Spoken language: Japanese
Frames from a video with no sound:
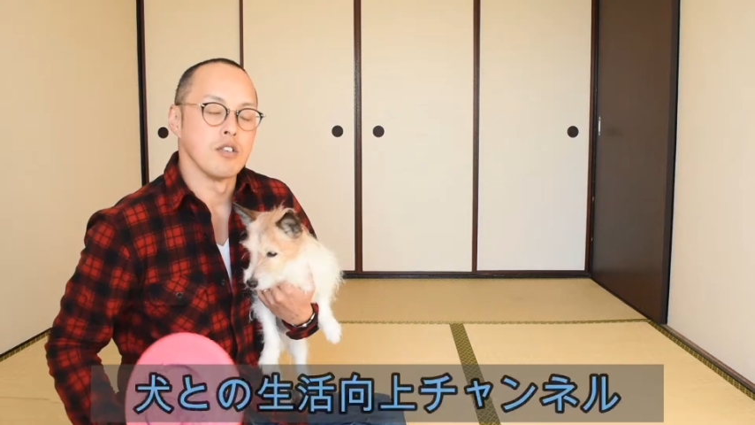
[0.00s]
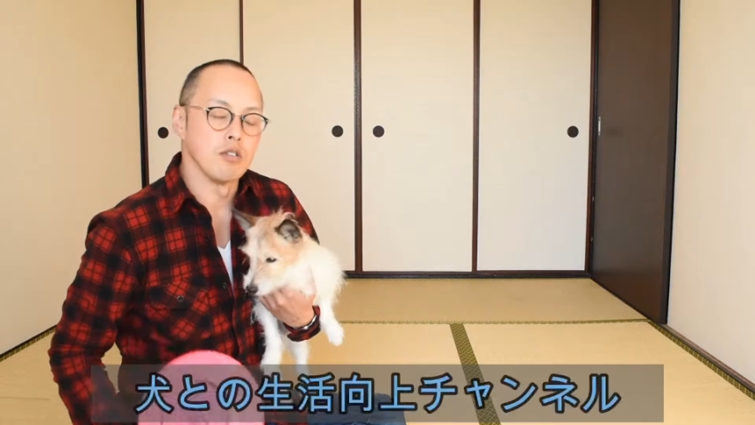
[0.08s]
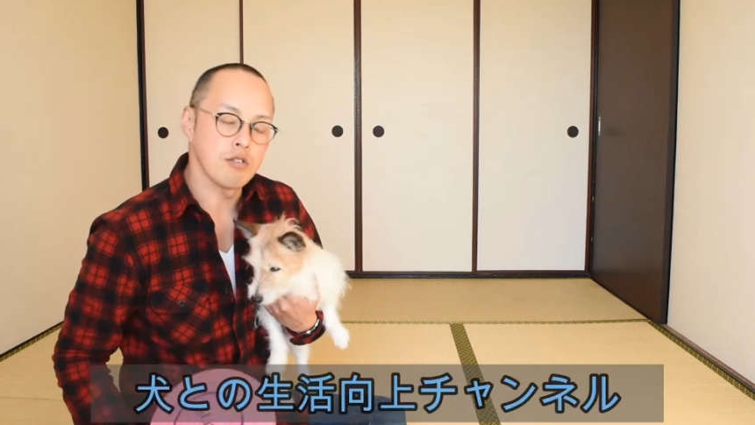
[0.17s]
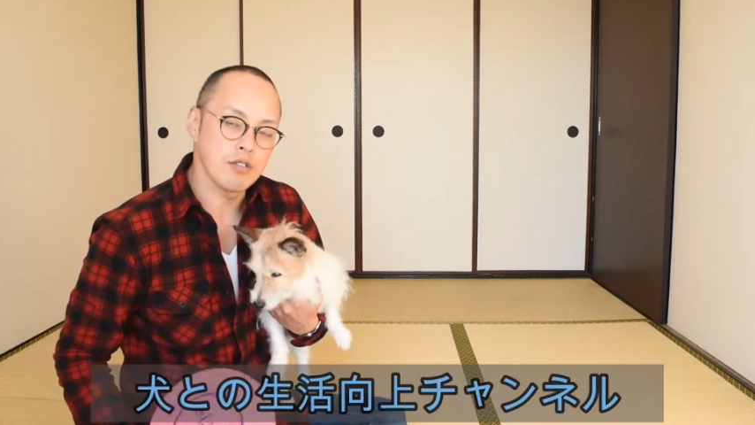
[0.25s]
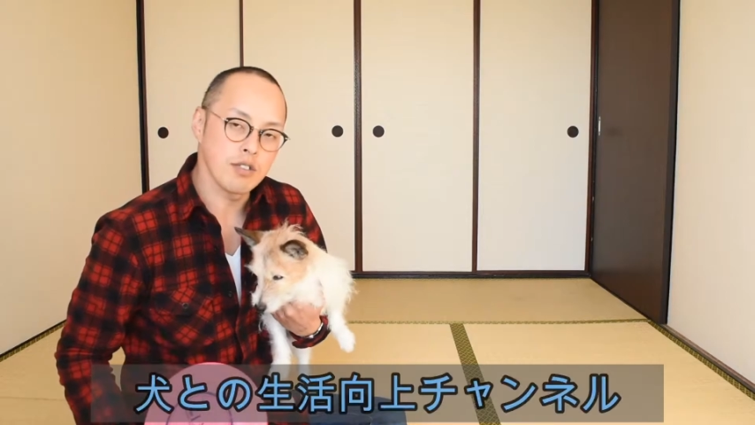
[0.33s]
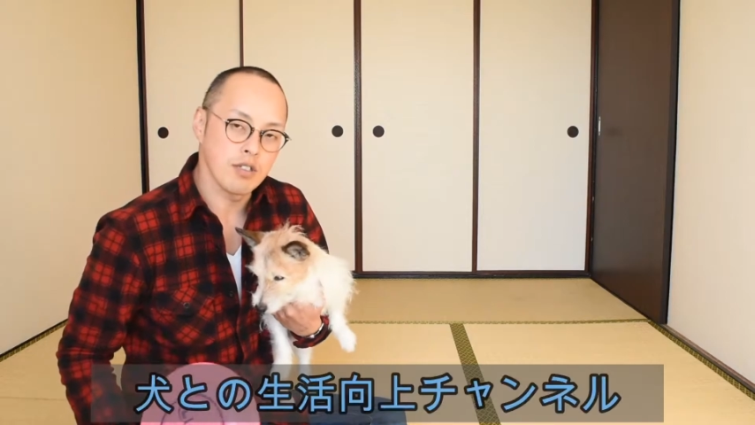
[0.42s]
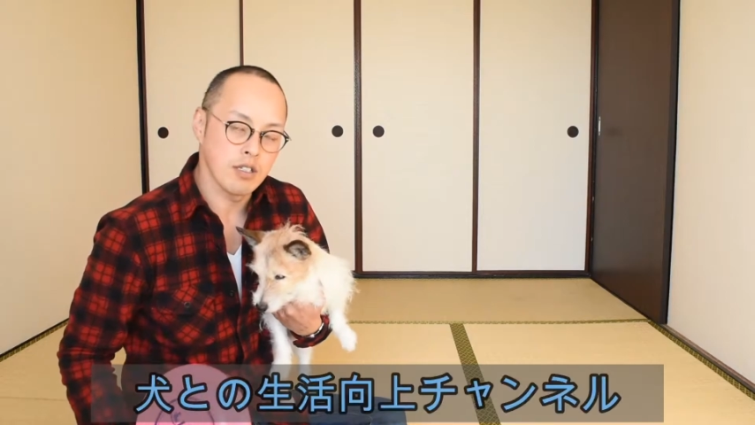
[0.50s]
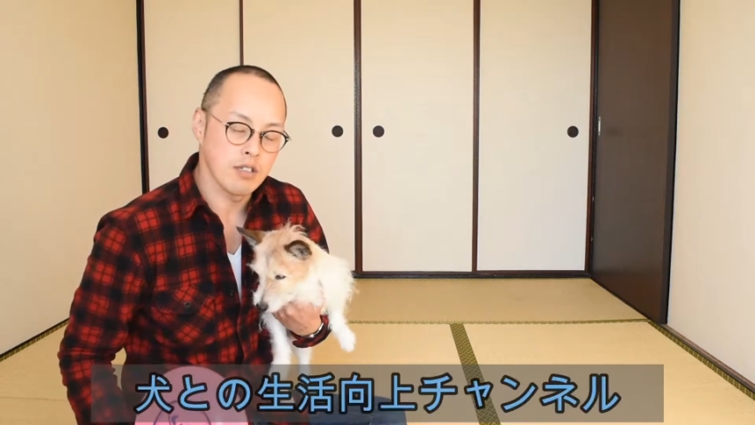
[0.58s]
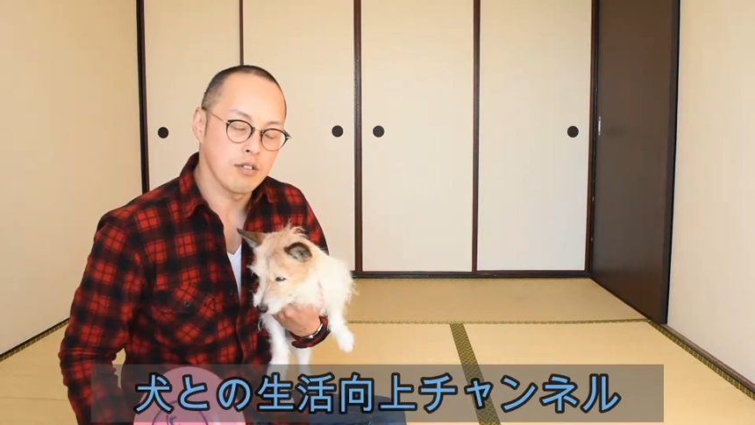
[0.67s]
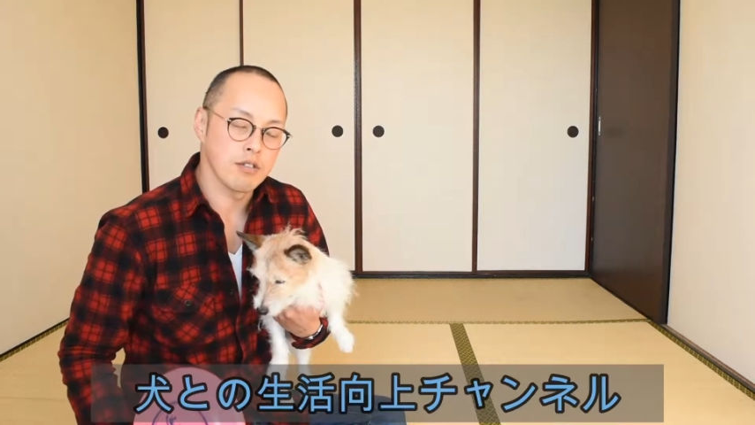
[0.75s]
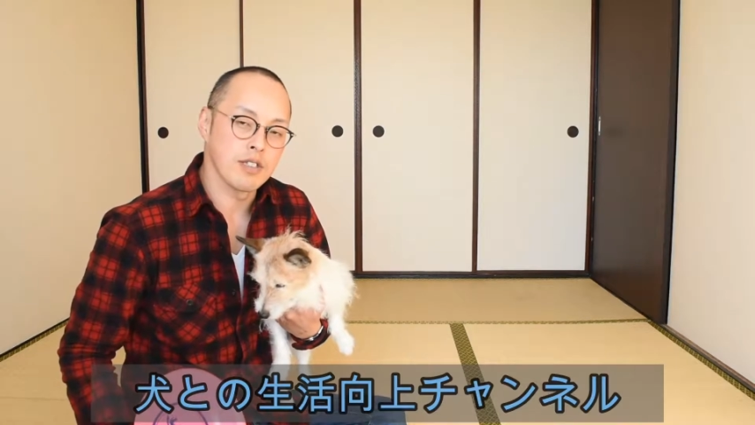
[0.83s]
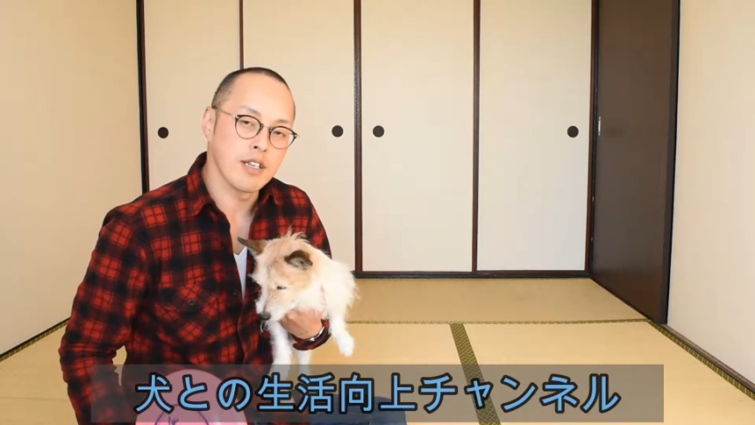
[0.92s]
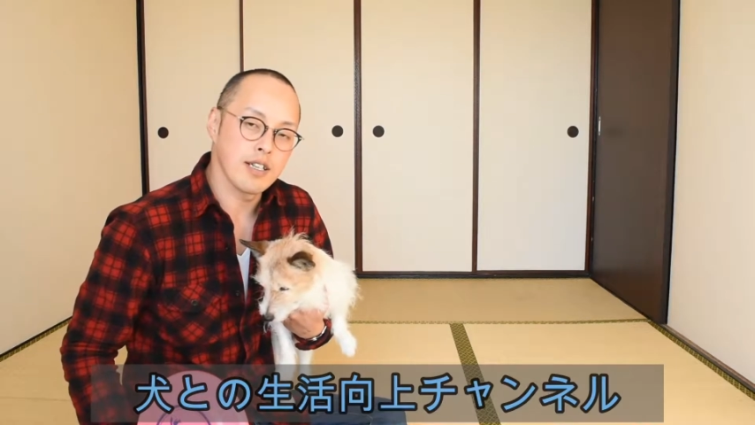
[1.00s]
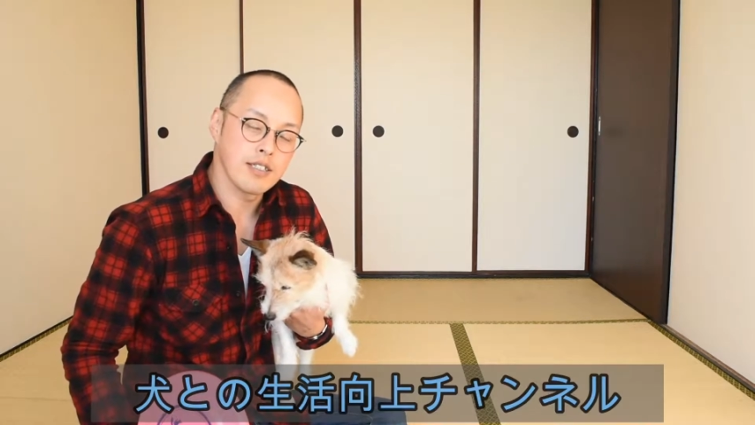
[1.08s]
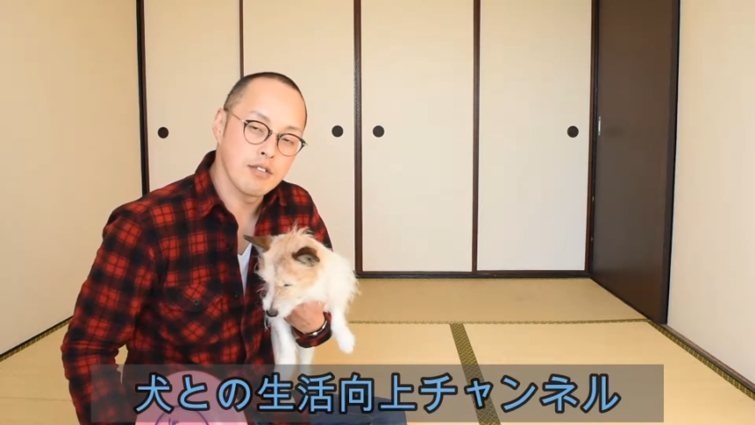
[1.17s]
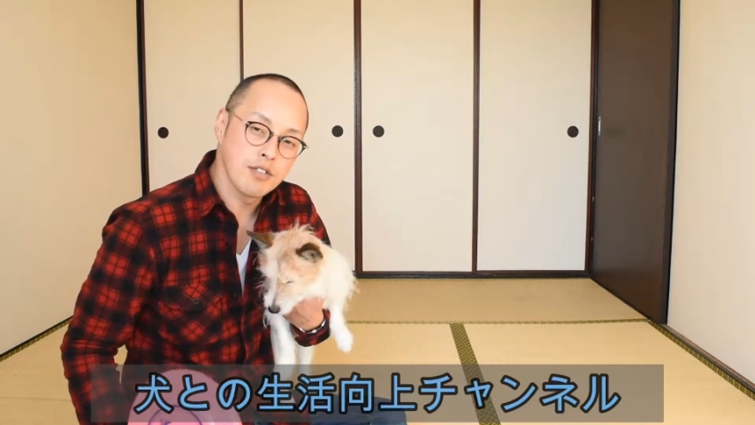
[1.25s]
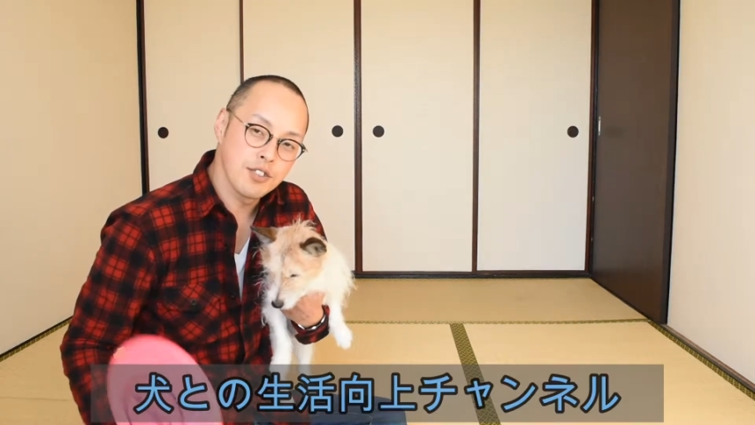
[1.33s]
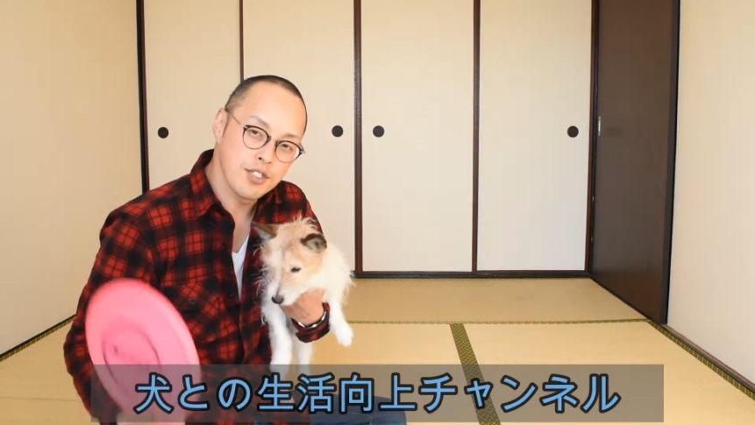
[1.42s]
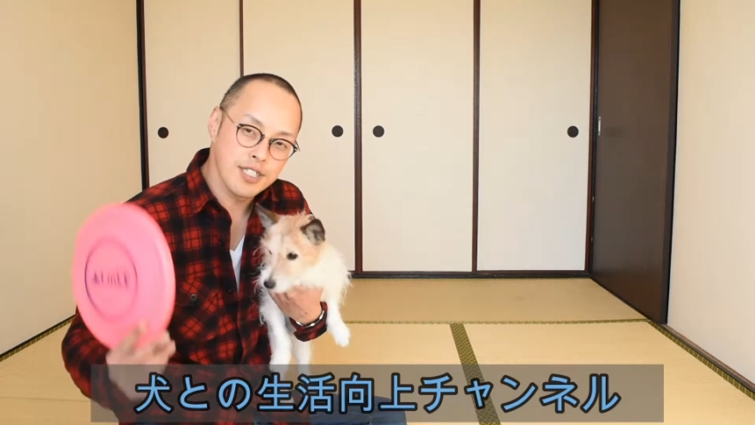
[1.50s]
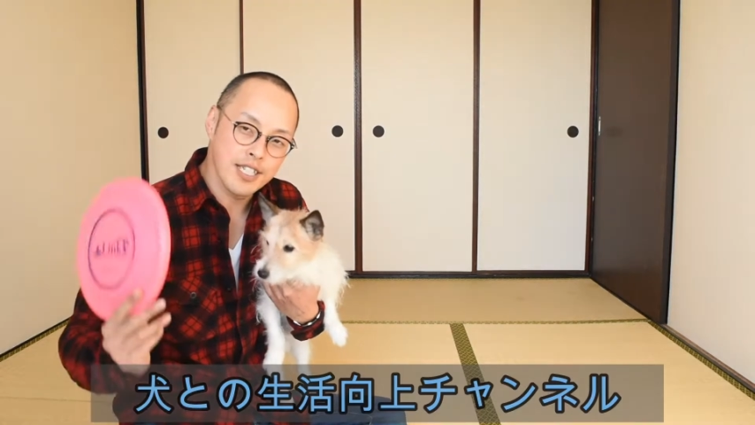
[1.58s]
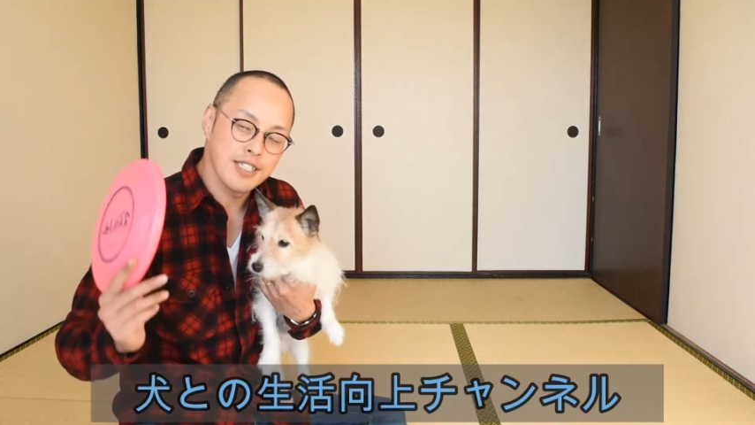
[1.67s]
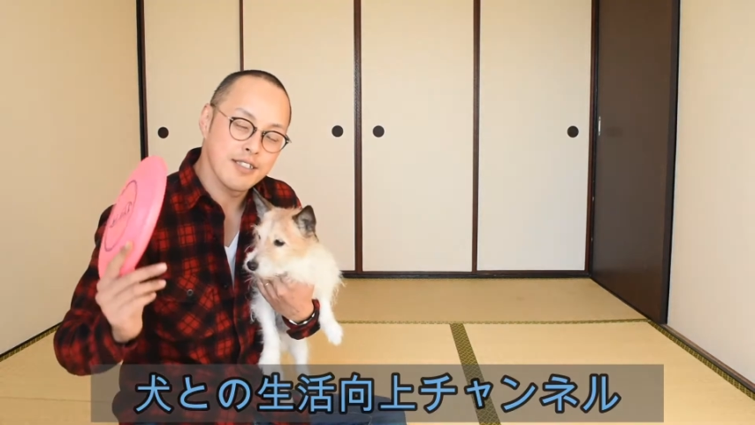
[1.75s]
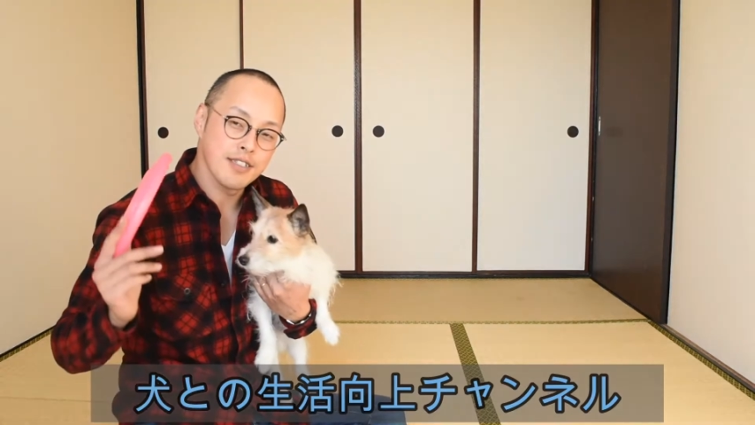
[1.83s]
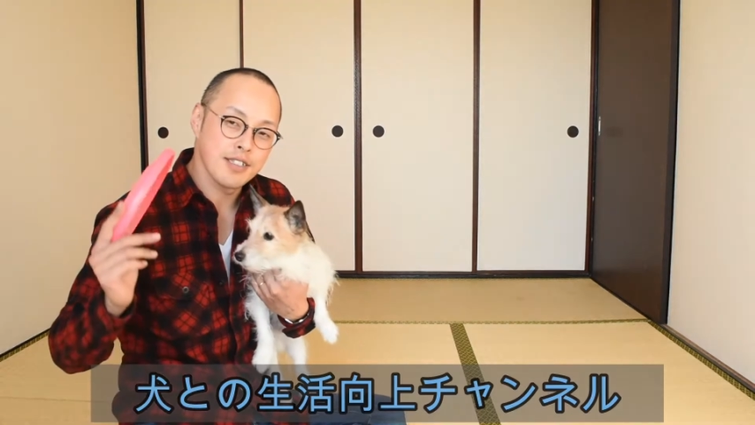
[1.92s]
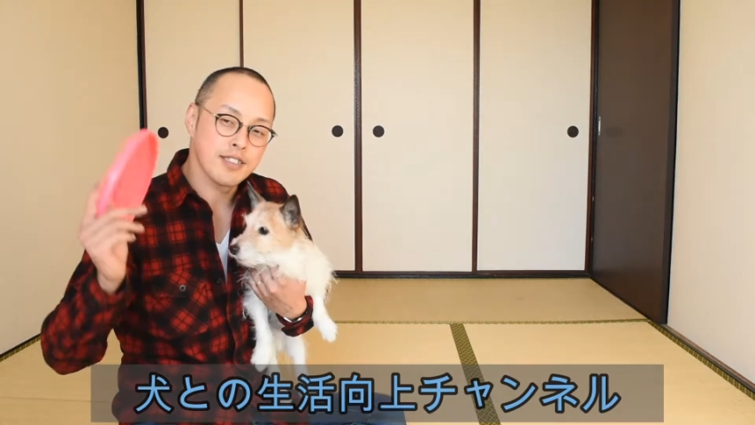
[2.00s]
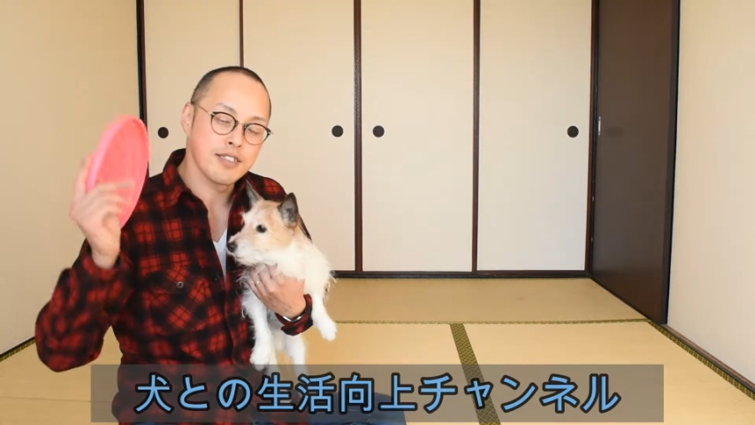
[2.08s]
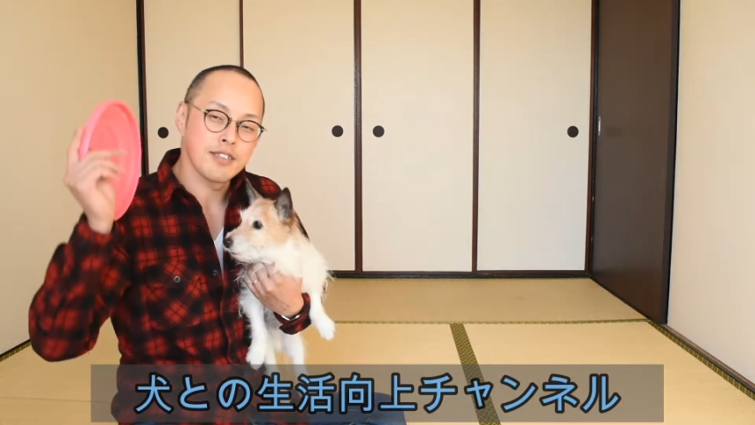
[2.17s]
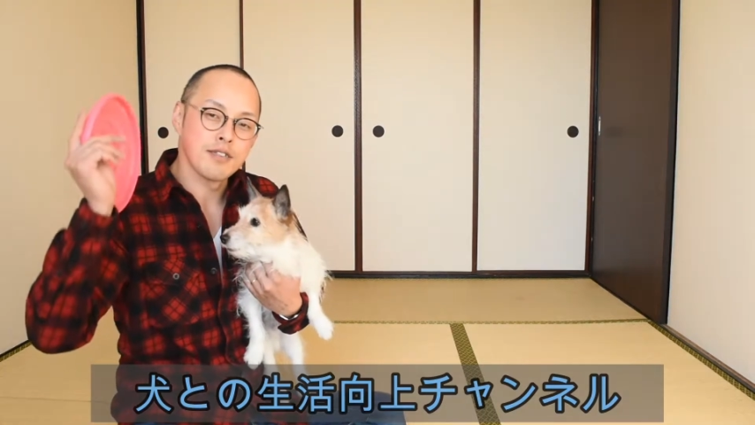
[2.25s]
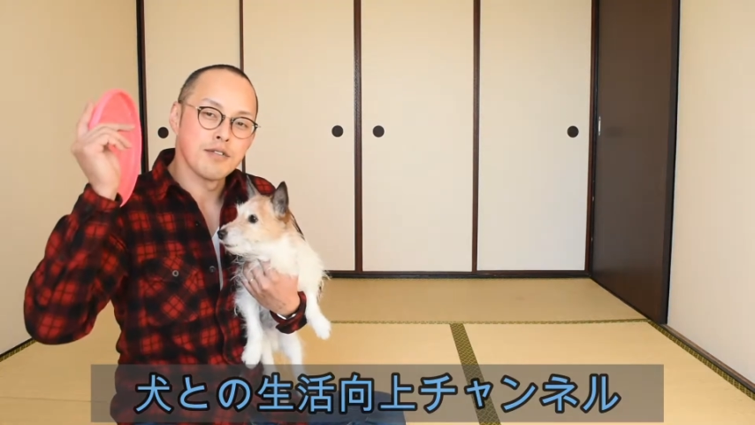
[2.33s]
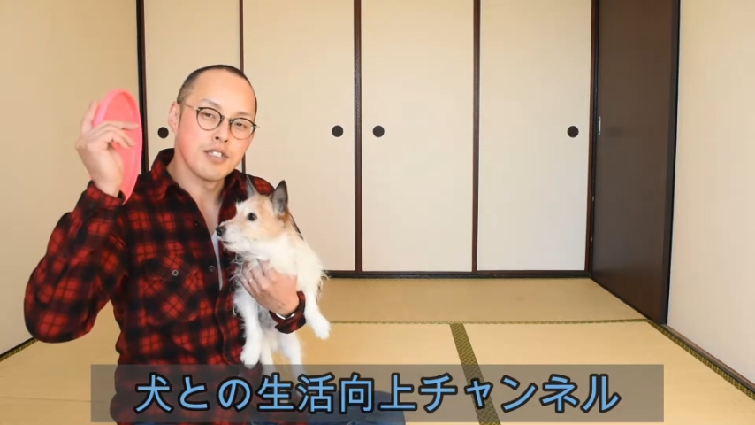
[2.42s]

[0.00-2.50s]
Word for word: ようこそ犬との生活向上チャンネルです